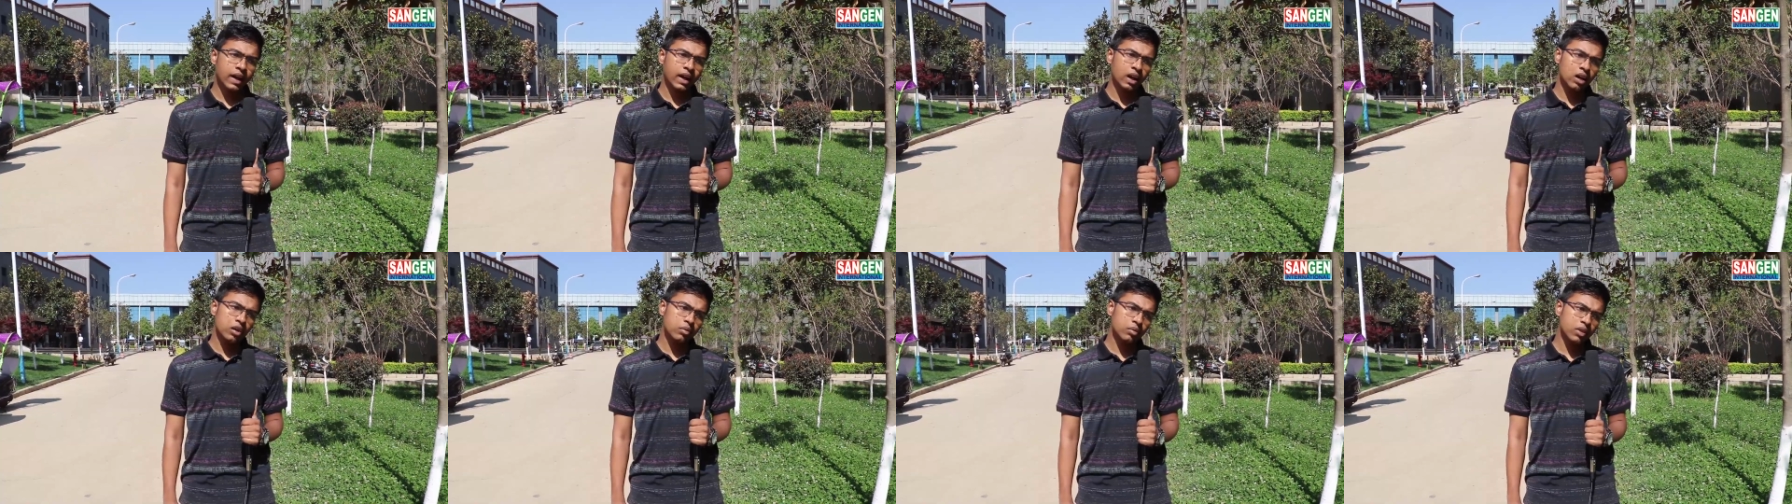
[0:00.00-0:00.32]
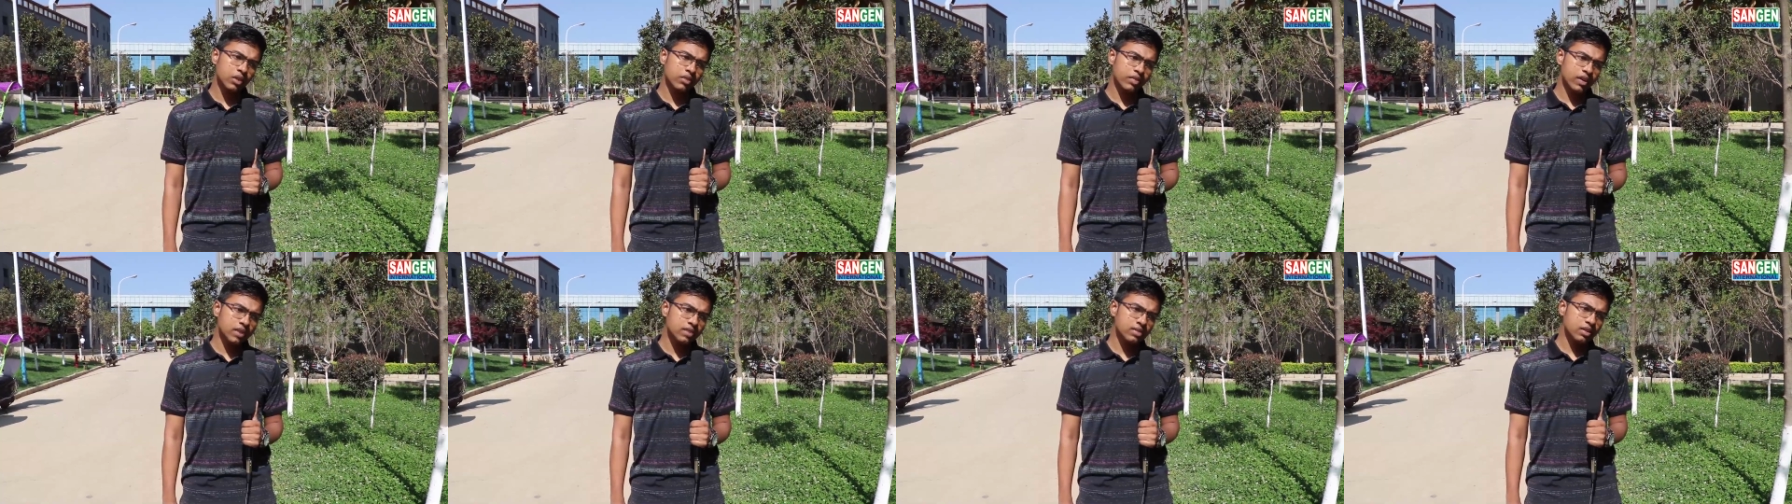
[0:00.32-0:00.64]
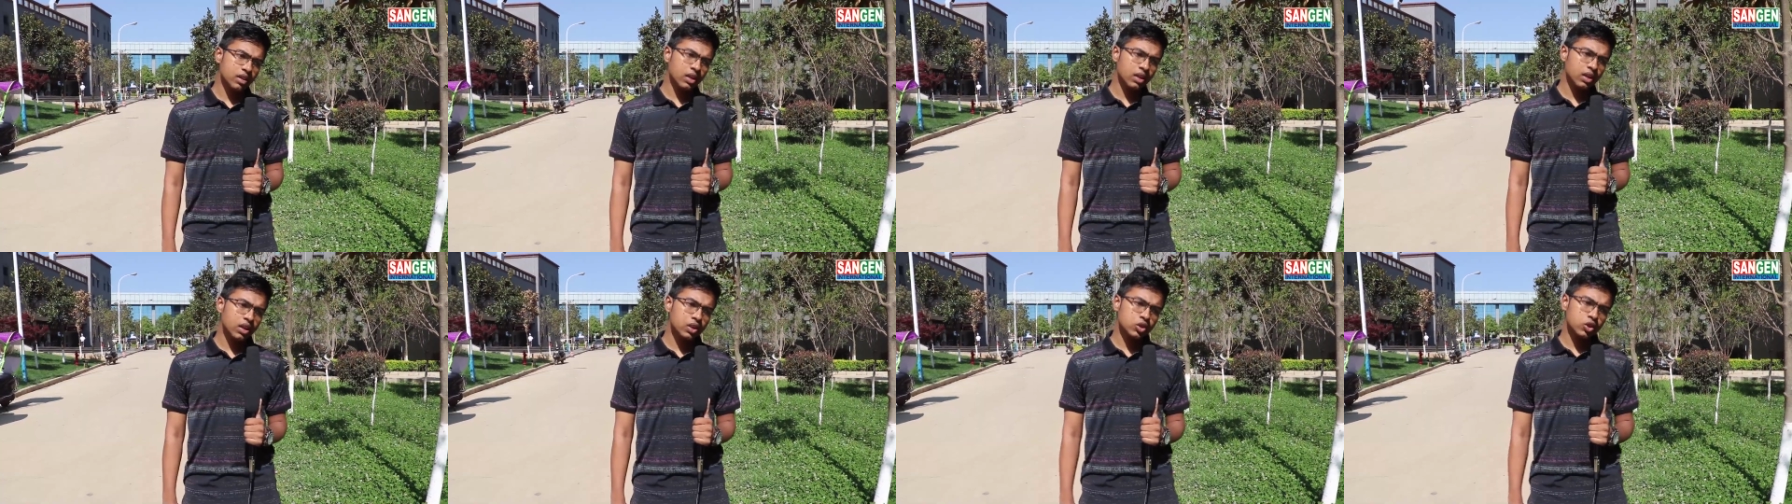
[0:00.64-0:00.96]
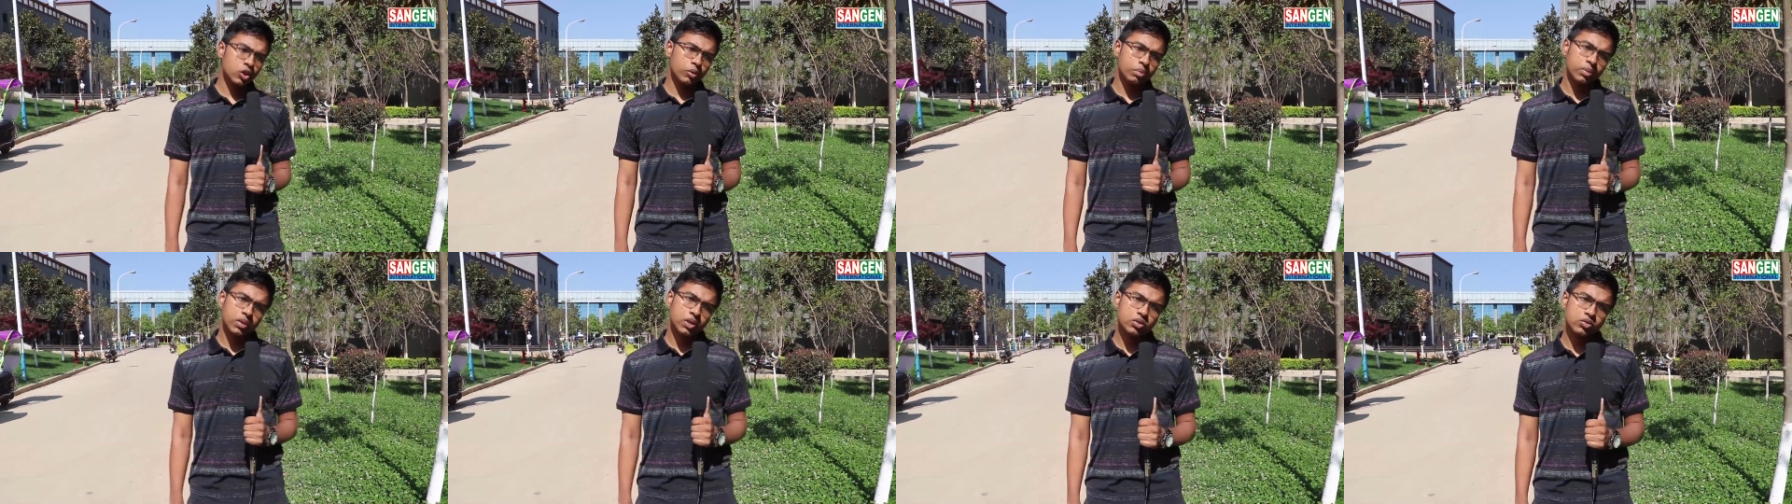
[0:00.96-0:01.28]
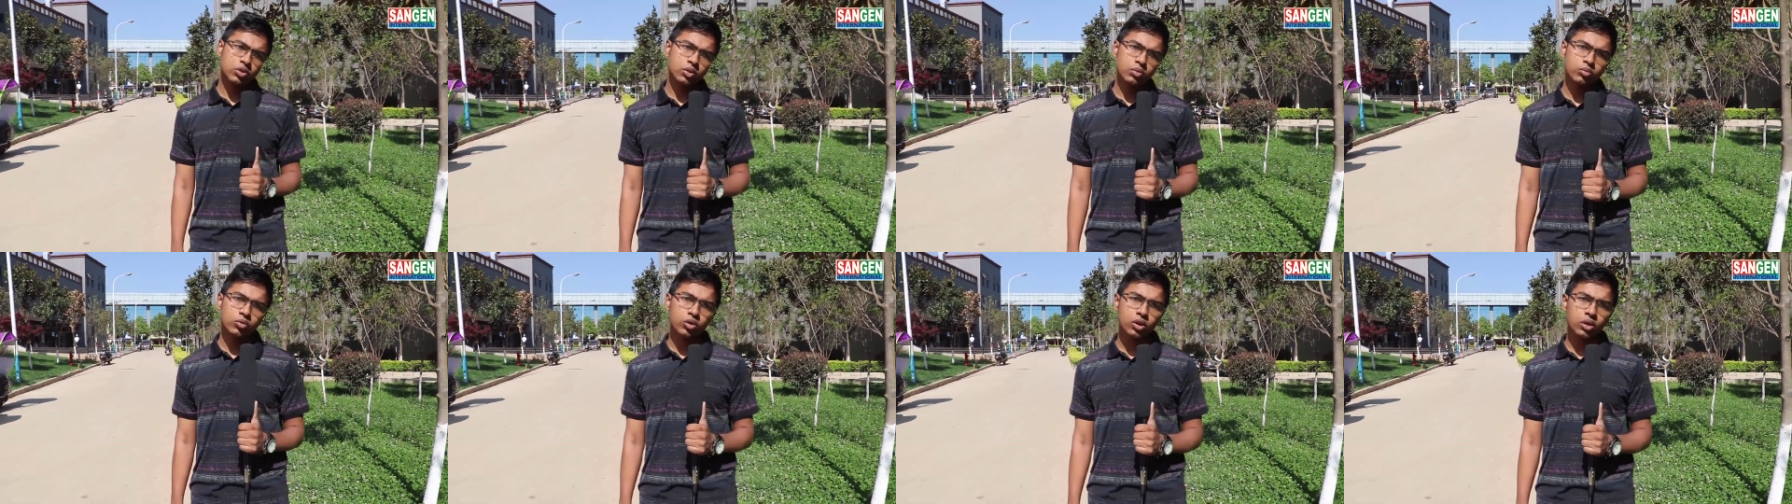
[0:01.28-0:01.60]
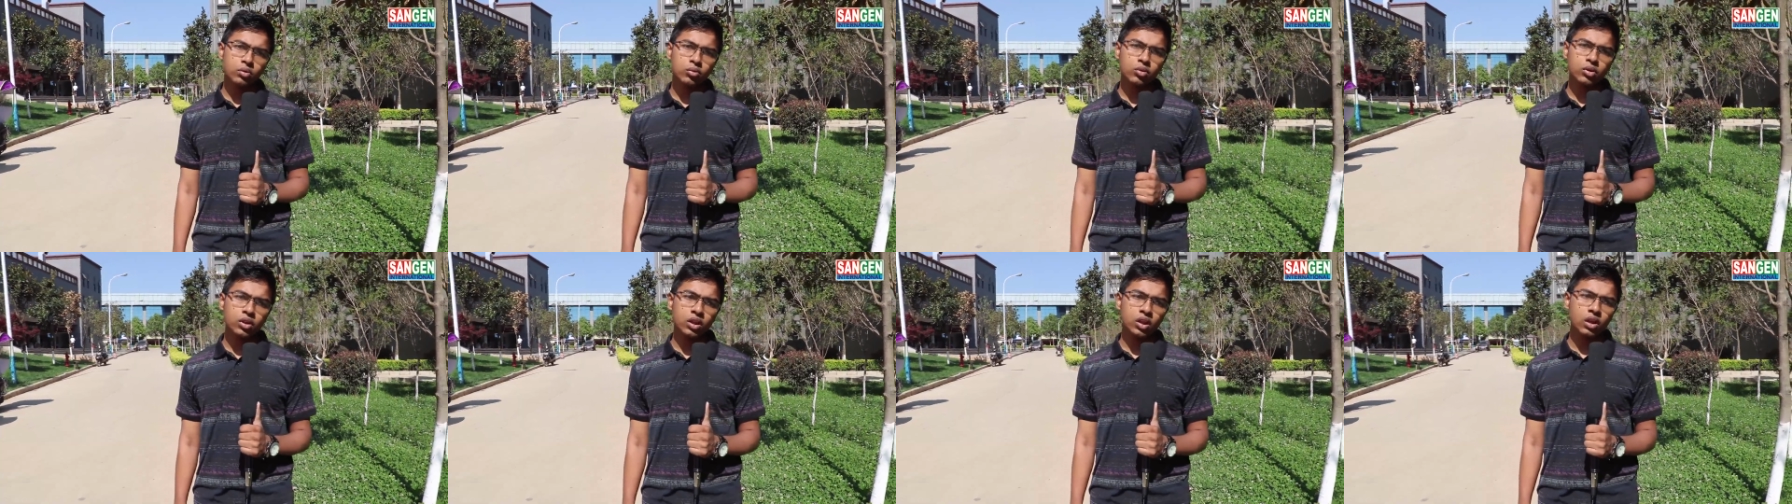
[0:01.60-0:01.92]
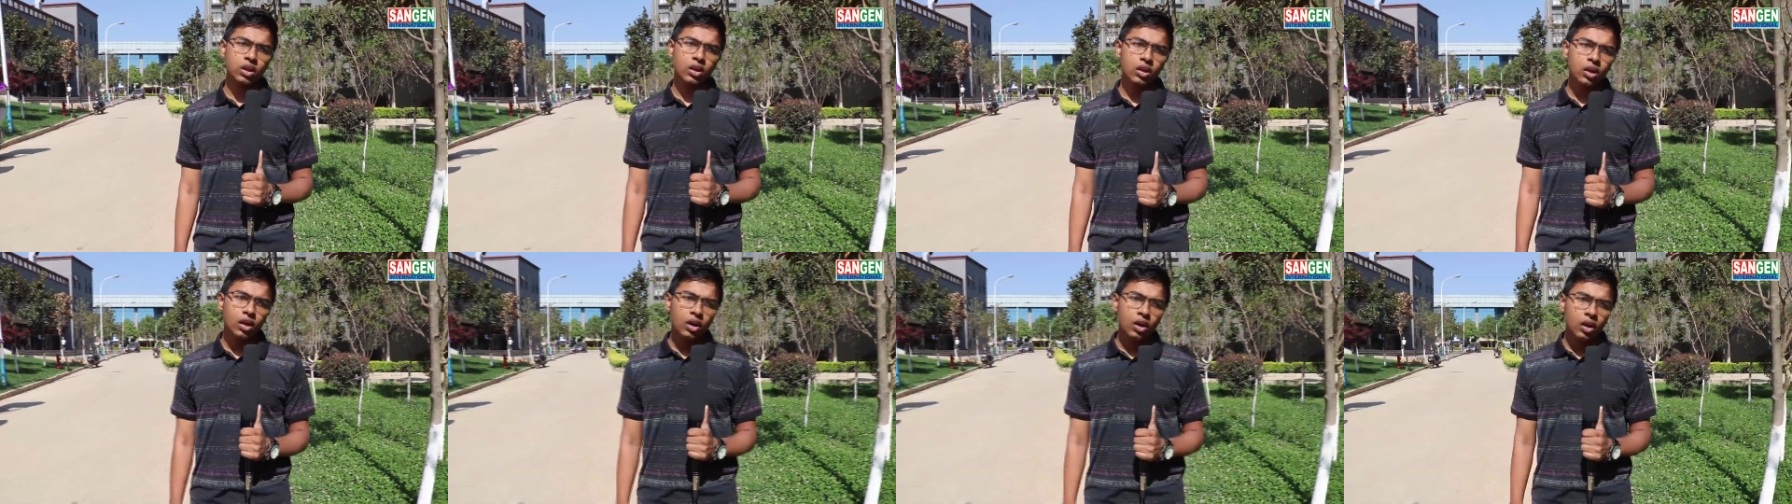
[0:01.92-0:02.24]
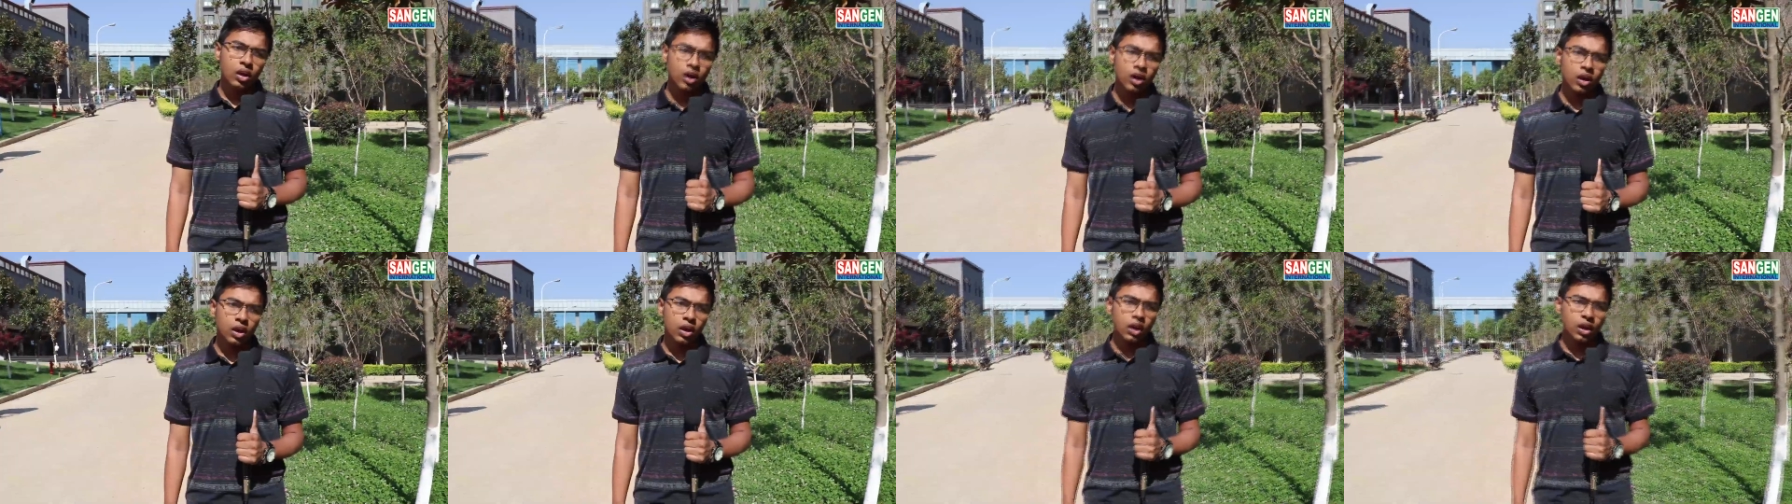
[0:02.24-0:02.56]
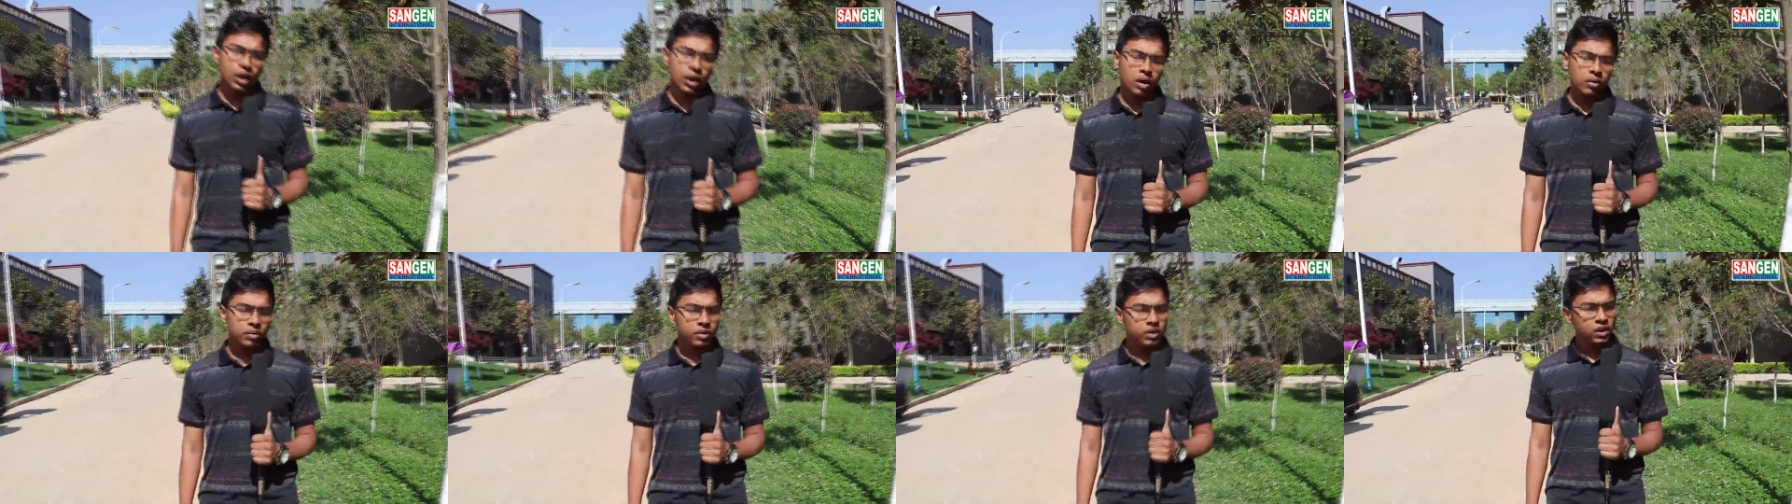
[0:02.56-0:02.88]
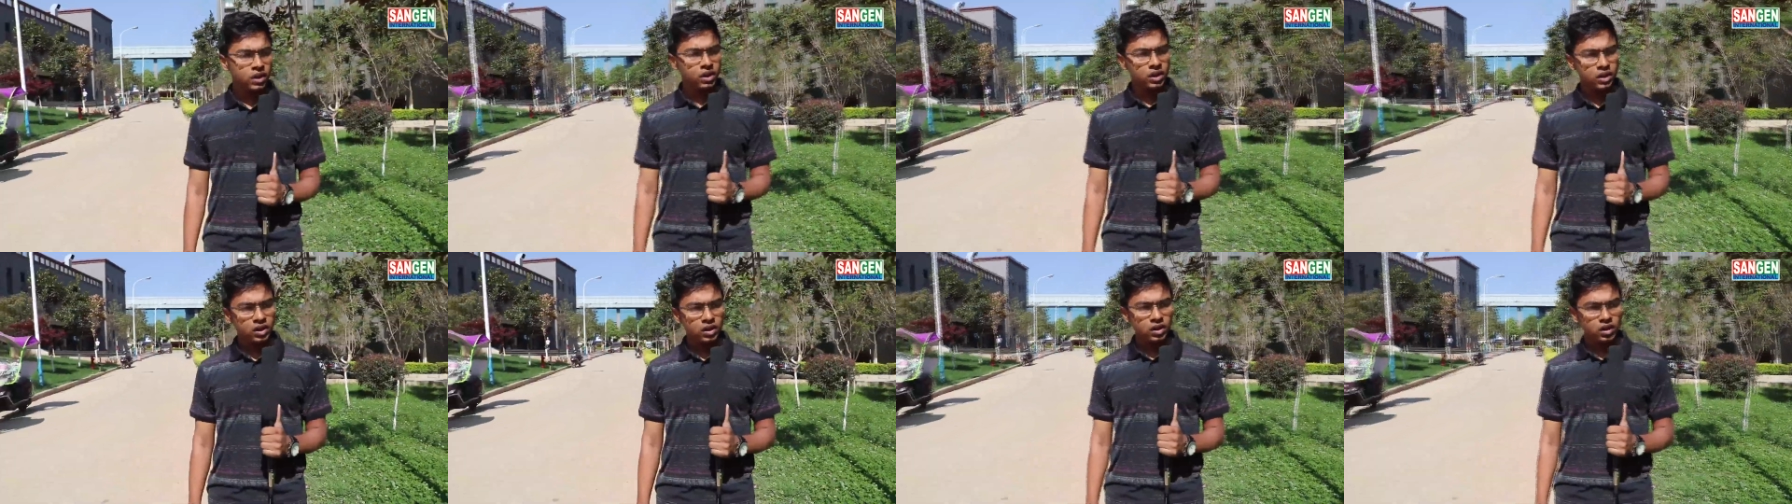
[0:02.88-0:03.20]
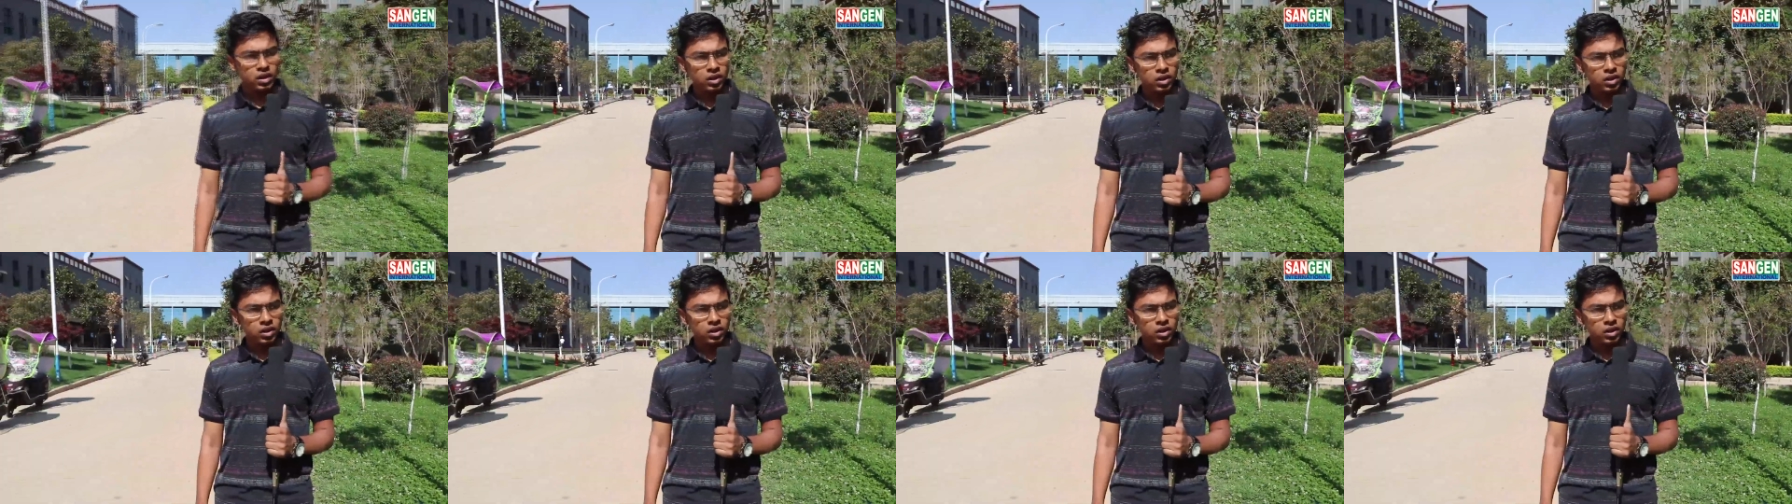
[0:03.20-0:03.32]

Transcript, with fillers: একাডেমিক ফ্যাসিলিটি সব কিছুই মোটামুটি আমাদের